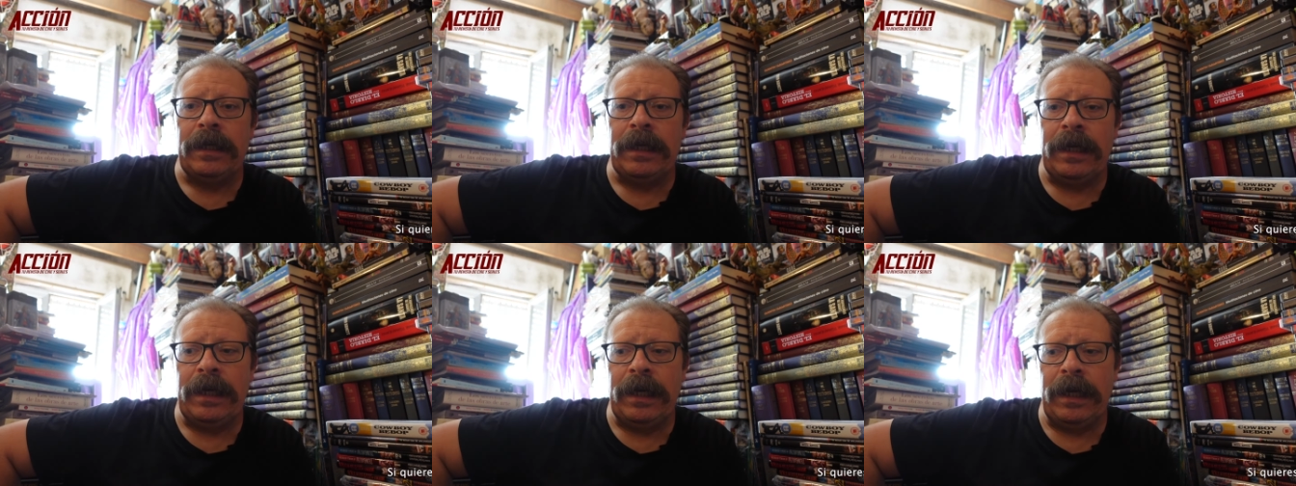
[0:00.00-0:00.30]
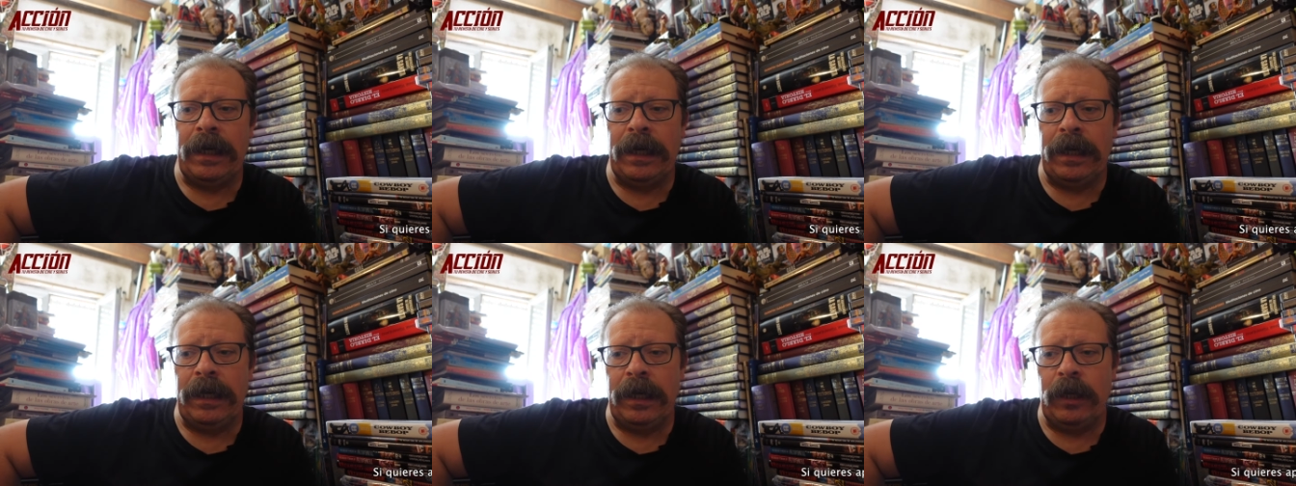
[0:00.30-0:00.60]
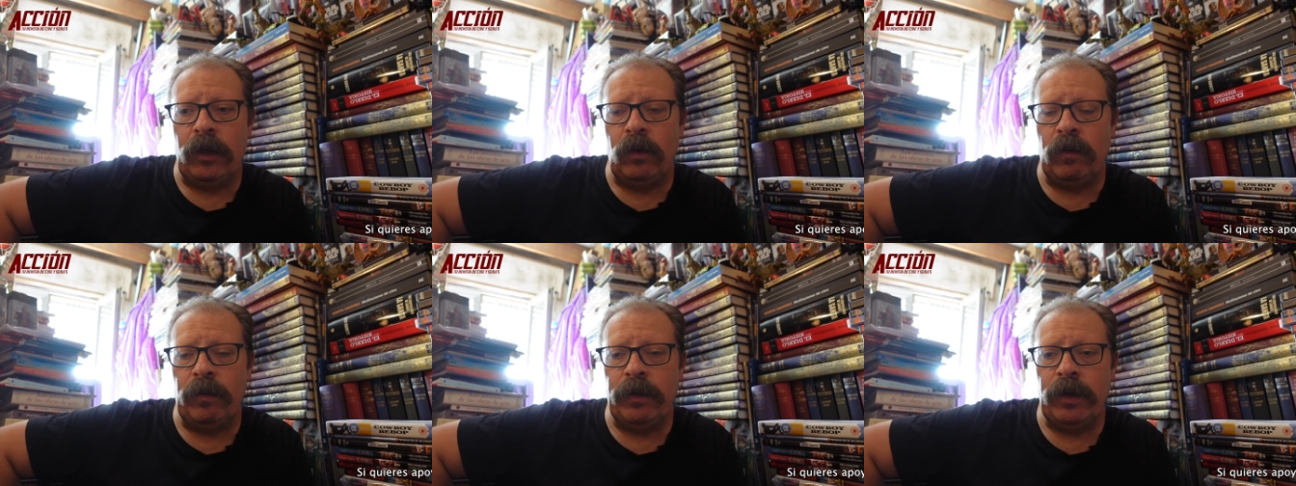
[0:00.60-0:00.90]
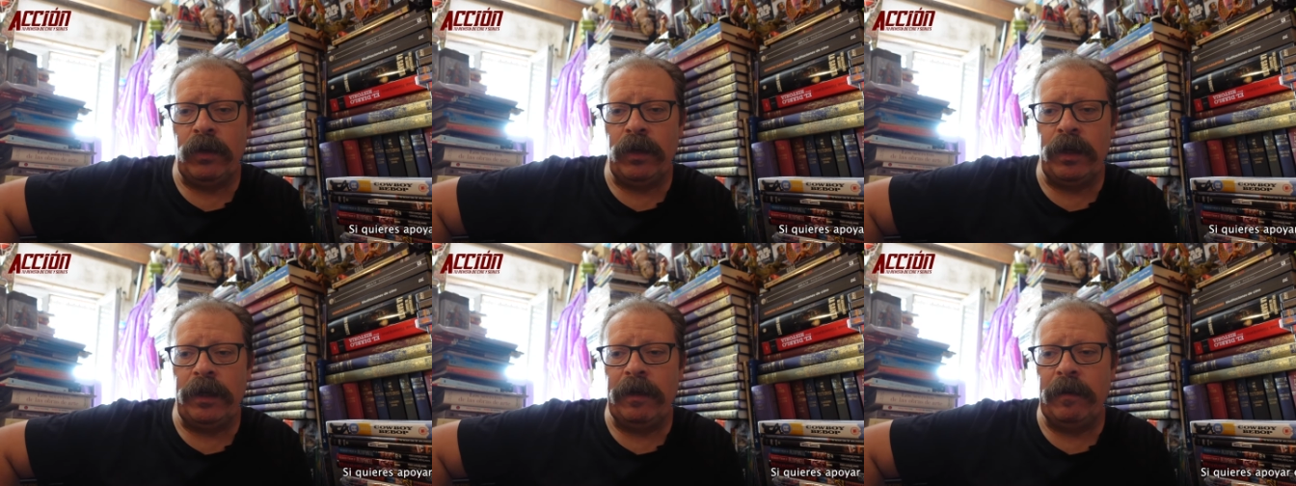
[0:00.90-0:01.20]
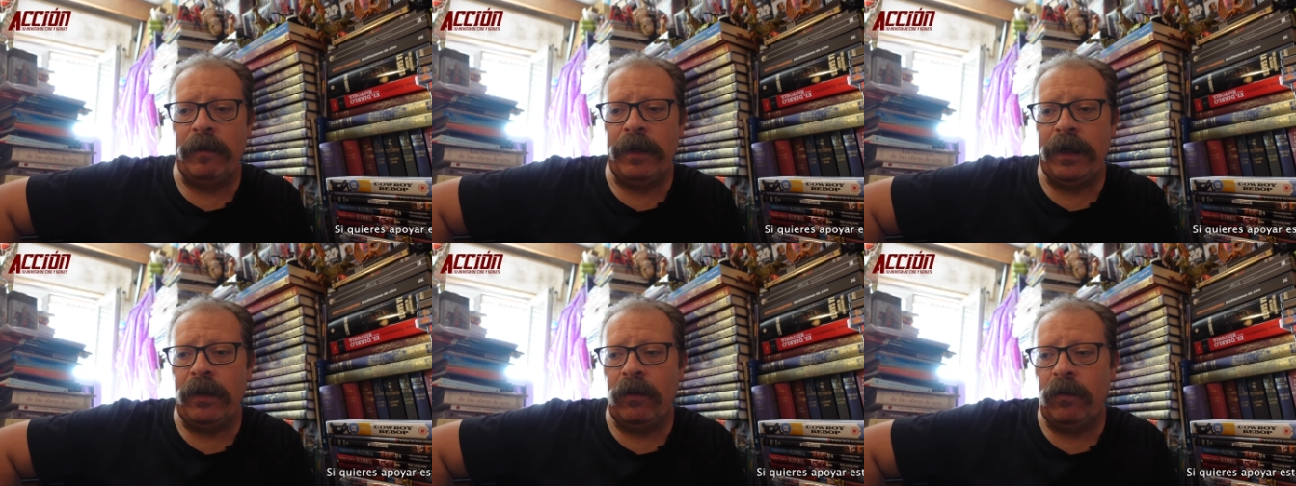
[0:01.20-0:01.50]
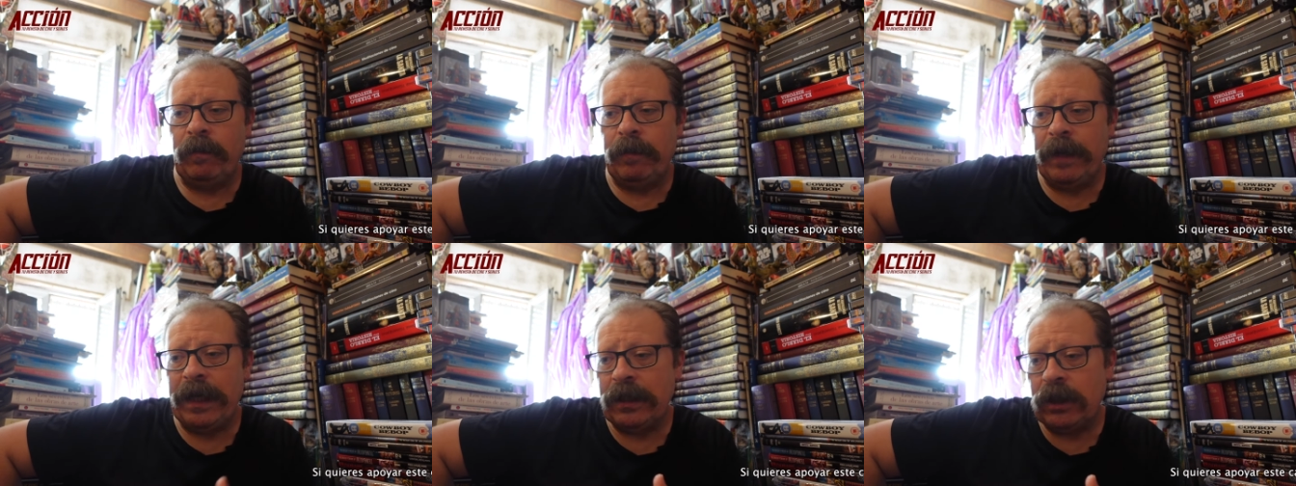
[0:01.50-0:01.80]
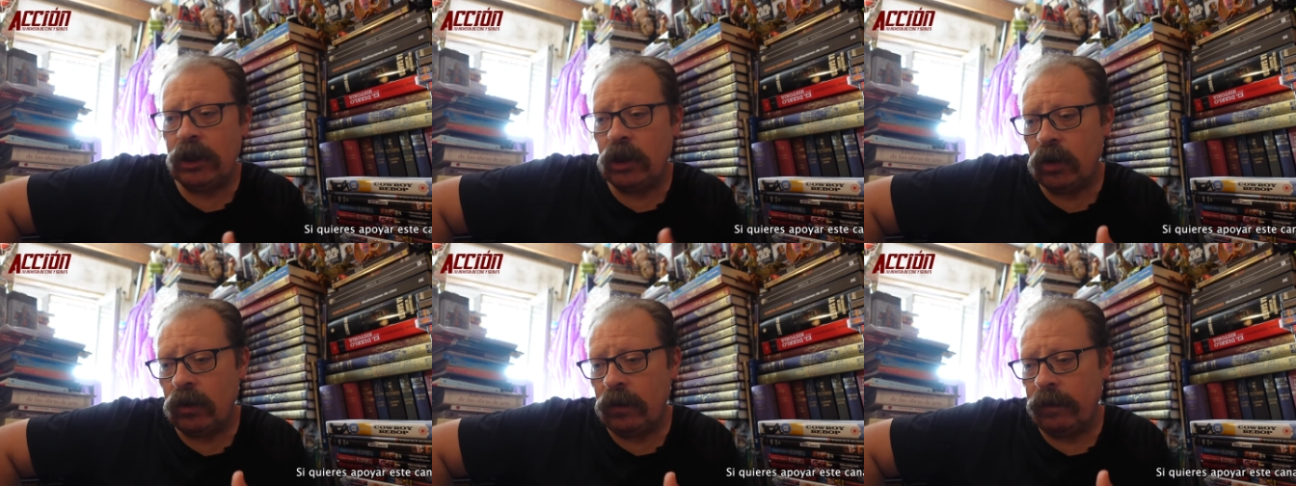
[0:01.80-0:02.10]
que en un momento determinado
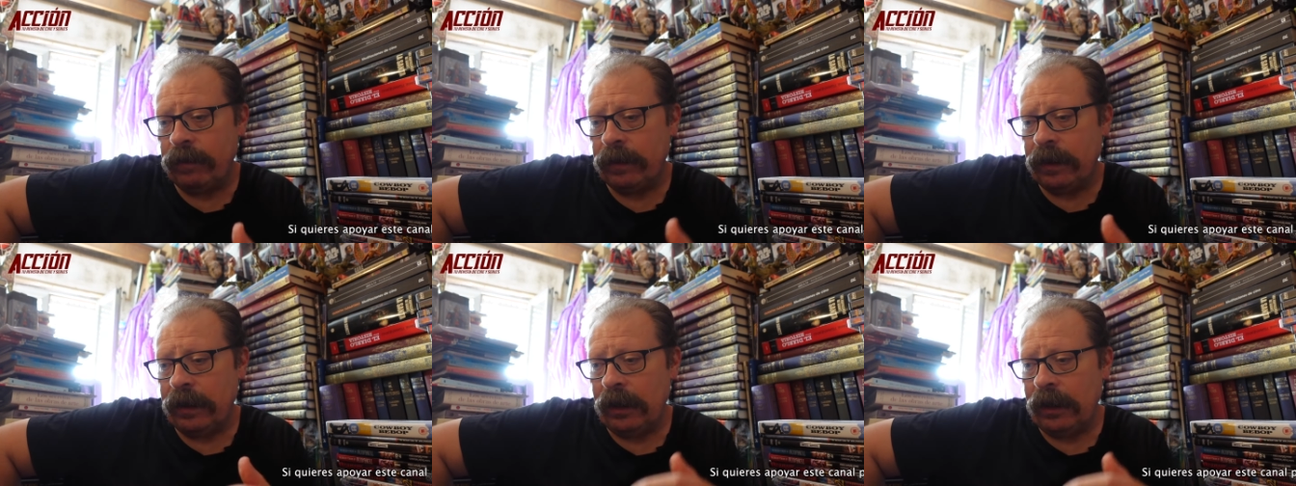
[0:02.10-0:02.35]
pienso